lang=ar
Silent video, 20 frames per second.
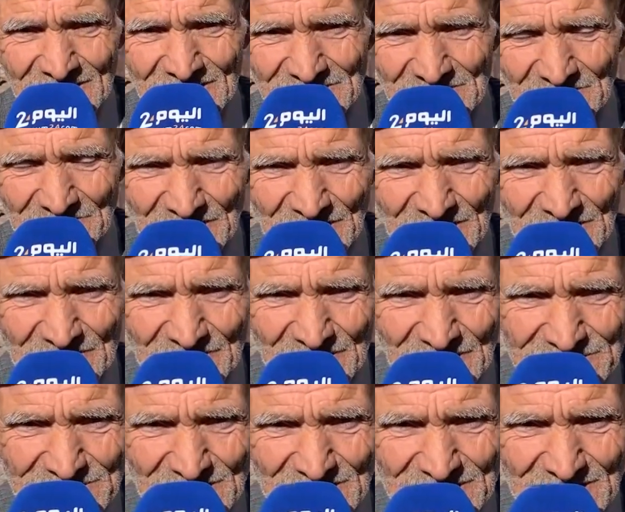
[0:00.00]
بقاو
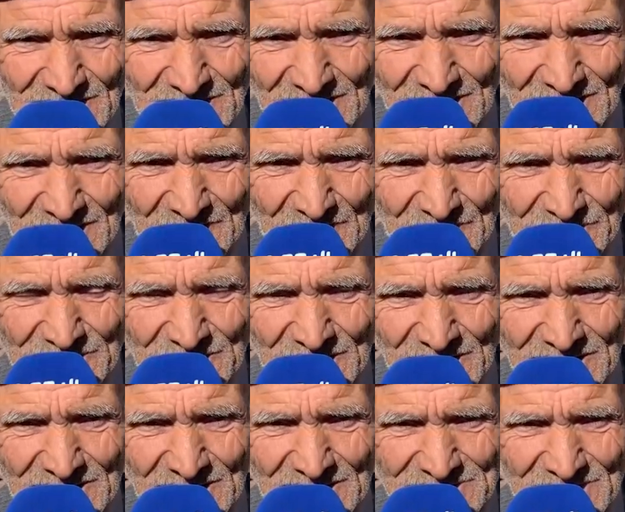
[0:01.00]
حتى اذا موتنا
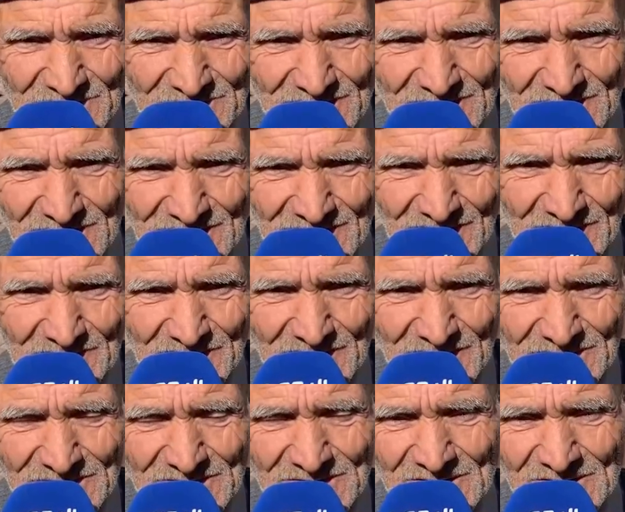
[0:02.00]
حنا جاب الله العمار